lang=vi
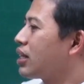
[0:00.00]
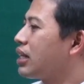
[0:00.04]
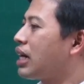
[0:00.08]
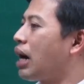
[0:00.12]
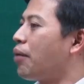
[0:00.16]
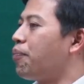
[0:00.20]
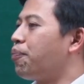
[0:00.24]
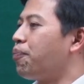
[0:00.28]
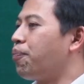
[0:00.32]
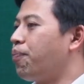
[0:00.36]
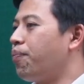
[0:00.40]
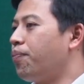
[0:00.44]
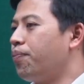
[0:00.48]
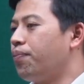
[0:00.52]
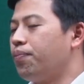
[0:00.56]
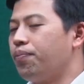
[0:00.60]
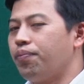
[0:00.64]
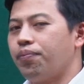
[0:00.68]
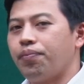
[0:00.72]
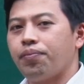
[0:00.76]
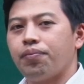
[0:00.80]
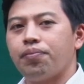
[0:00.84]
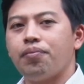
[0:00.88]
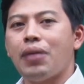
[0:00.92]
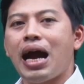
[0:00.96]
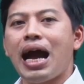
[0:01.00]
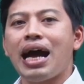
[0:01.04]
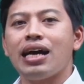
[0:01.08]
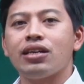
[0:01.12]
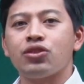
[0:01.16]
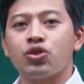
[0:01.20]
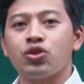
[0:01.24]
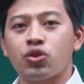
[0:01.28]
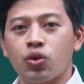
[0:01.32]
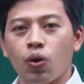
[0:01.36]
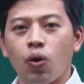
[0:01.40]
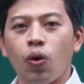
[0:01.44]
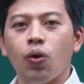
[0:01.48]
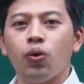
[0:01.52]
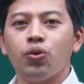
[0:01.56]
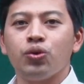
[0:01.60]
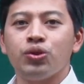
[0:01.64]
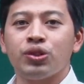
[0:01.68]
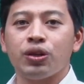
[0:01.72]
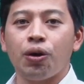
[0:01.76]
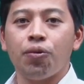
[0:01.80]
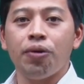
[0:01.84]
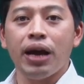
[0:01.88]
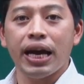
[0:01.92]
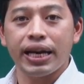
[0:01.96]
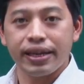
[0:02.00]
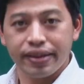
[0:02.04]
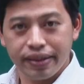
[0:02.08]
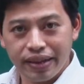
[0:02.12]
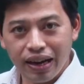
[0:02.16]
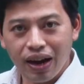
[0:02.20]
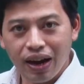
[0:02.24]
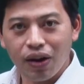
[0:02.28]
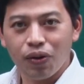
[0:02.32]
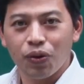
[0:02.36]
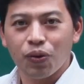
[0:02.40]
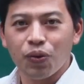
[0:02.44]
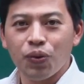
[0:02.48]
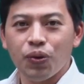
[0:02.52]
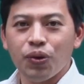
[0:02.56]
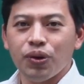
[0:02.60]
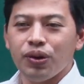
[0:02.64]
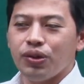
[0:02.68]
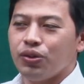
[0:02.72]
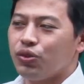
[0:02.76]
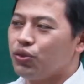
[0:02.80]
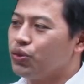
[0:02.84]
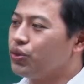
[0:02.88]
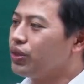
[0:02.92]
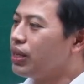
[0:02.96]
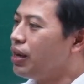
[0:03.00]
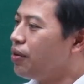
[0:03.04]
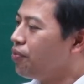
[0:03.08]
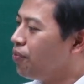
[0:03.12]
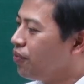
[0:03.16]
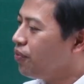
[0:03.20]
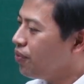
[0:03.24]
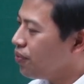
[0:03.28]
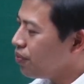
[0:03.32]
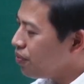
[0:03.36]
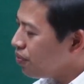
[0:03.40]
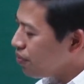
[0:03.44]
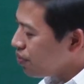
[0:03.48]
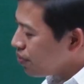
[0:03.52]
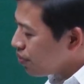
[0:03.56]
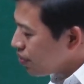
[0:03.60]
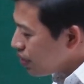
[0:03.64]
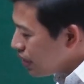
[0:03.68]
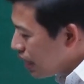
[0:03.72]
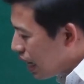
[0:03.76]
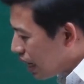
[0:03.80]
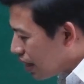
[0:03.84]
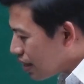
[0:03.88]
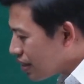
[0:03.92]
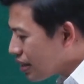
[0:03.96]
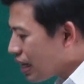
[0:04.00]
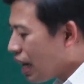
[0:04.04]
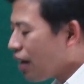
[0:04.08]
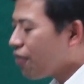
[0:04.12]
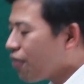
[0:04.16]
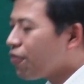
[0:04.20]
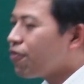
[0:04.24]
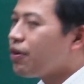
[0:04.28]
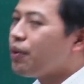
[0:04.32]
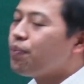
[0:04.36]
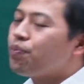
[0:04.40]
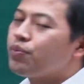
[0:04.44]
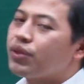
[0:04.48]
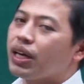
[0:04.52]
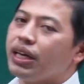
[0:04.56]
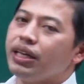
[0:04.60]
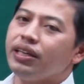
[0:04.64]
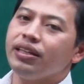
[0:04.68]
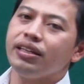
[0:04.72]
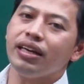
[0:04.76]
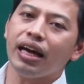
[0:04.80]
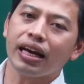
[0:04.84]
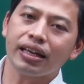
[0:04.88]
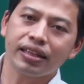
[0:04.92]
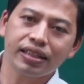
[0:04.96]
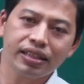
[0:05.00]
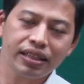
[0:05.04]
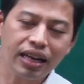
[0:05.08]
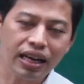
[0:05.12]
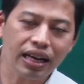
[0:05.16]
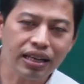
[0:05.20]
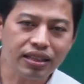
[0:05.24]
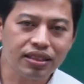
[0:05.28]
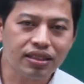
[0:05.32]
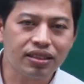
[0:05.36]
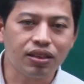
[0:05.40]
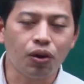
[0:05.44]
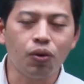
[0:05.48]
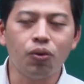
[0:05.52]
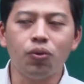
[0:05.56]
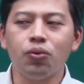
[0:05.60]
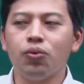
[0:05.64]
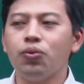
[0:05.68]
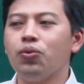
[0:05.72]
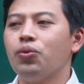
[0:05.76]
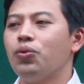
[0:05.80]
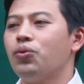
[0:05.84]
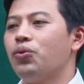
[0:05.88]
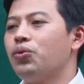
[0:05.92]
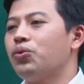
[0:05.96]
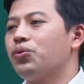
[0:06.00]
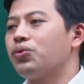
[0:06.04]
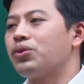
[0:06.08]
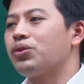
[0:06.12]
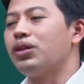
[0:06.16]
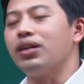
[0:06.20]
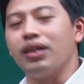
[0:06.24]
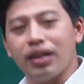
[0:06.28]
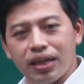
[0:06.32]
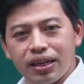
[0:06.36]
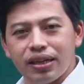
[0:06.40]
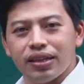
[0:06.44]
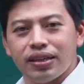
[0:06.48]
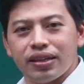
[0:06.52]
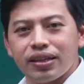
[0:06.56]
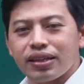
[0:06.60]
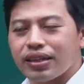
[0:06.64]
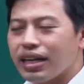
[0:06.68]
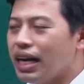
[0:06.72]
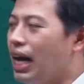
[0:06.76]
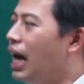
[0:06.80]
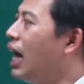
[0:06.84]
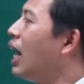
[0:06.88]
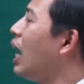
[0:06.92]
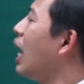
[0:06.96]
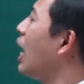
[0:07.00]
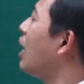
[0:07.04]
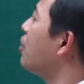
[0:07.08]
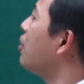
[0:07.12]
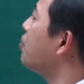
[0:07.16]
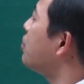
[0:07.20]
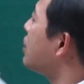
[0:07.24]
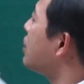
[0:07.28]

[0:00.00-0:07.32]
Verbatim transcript: cặp ba số giống hệt nhau chúng ta đặt các phép tính đặt các dấu tương ứng để làm